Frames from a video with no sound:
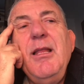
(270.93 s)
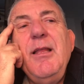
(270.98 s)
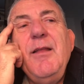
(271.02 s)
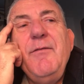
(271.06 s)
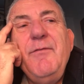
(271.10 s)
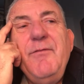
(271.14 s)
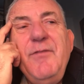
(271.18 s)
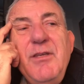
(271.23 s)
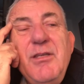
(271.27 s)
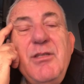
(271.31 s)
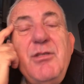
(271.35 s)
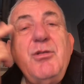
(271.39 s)

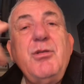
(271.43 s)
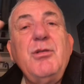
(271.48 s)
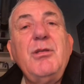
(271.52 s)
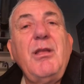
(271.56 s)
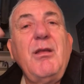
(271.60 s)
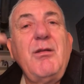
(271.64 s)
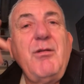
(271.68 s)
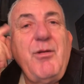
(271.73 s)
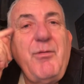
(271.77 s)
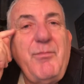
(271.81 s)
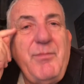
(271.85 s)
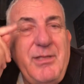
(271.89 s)
visto
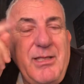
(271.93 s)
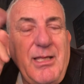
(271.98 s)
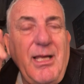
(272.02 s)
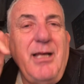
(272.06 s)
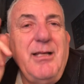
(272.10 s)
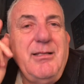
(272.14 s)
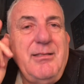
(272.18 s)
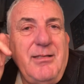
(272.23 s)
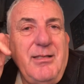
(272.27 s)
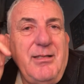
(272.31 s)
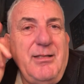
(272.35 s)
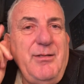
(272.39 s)
da un
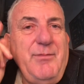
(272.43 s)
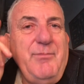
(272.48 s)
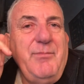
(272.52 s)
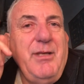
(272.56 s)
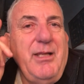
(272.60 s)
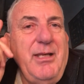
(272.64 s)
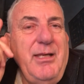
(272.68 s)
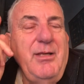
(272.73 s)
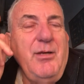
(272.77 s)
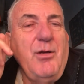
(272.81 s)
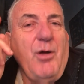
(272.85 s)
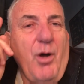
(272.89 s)
abitante di
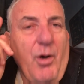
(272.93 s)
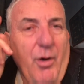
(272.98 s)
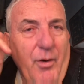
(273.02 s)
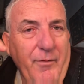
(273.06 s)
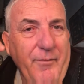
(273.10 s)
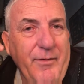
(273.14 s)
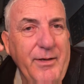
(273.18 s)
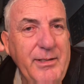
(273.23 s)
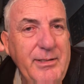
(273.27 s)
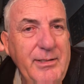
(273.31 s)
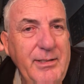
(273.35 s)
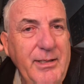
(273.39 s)
Bellino
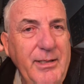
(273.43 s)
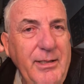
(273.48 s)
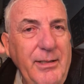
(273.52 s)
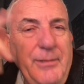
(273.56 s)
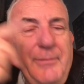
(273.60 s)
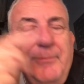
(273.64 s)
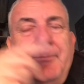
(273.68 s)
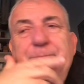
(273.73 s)
Ovest,